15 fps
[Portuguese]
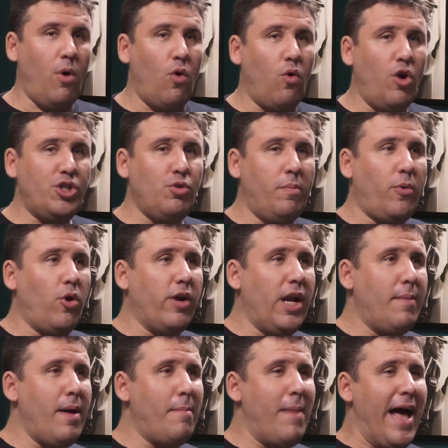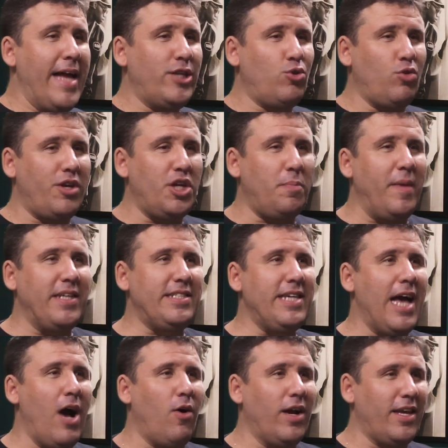Bom, hoje um programa mais do que
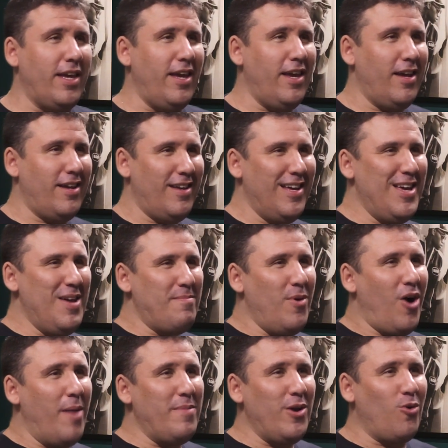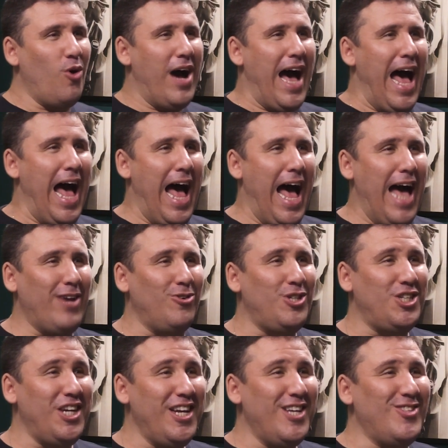especial aqui. Meu amigo
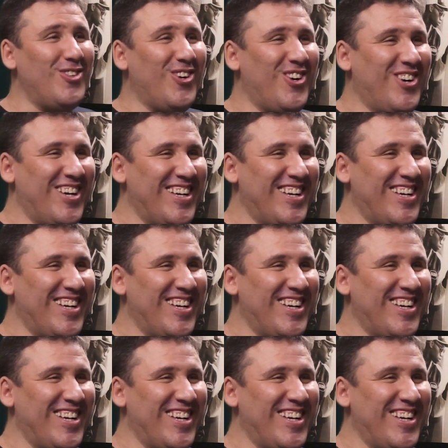Arushindo.